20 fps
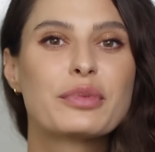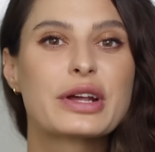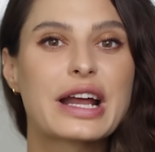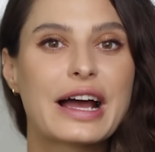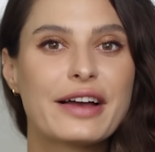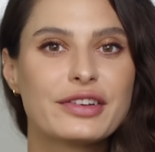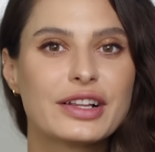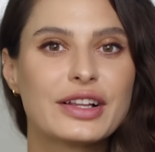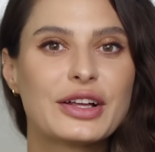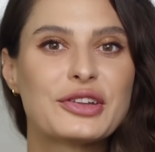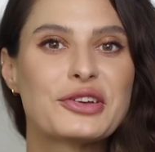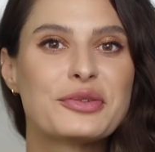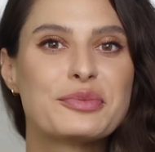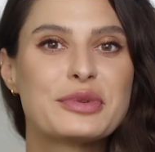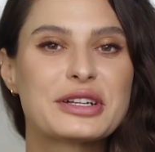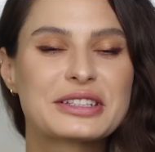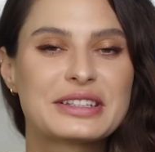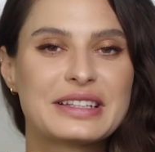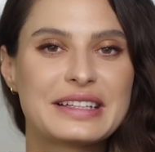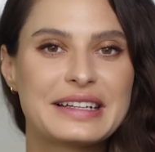Правило
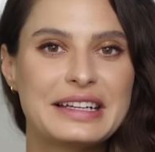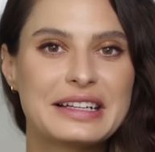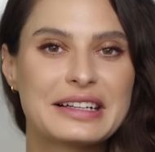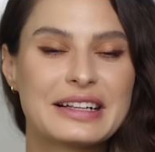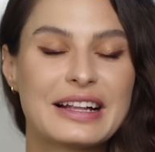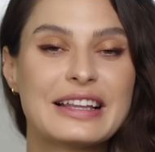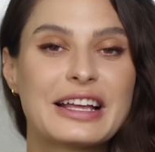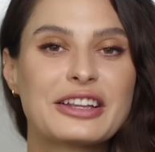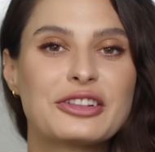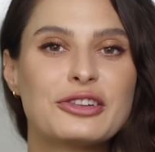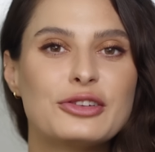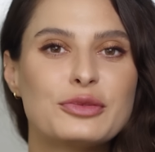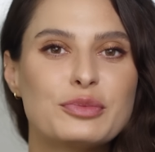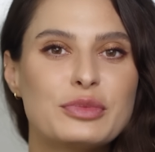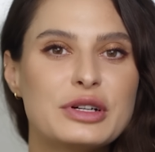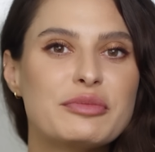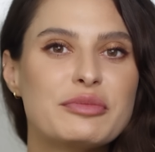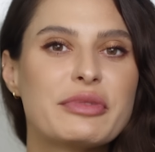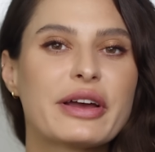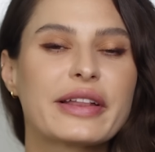номер три. Над
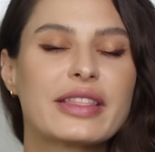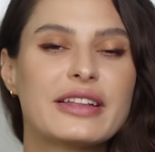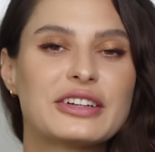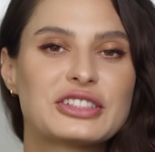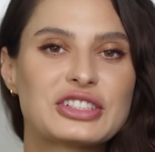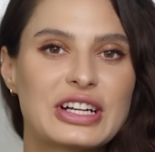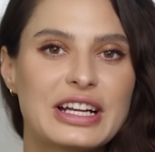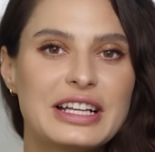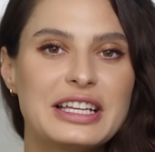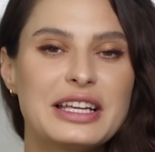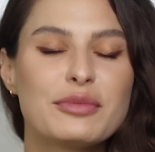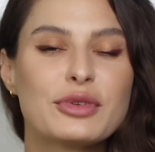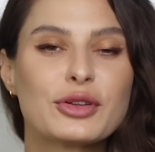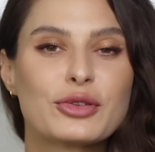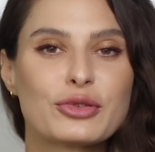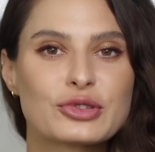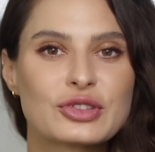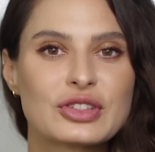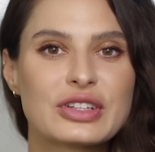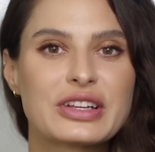любыми отношениями
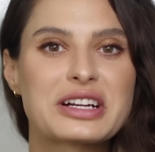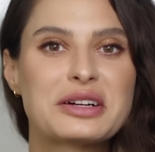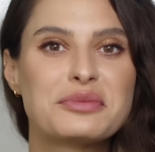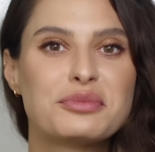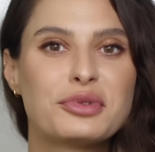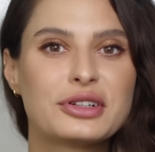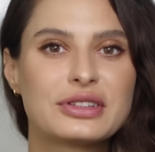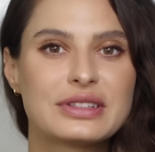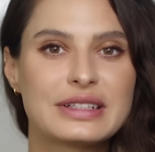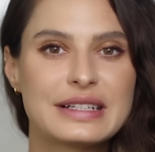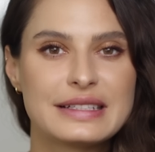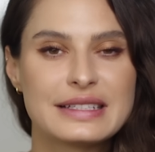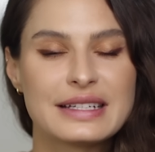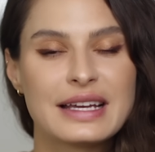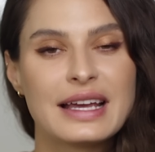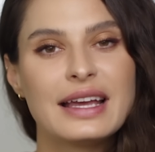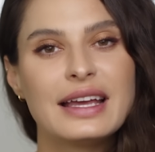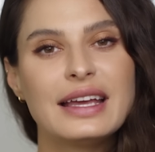нужно работать.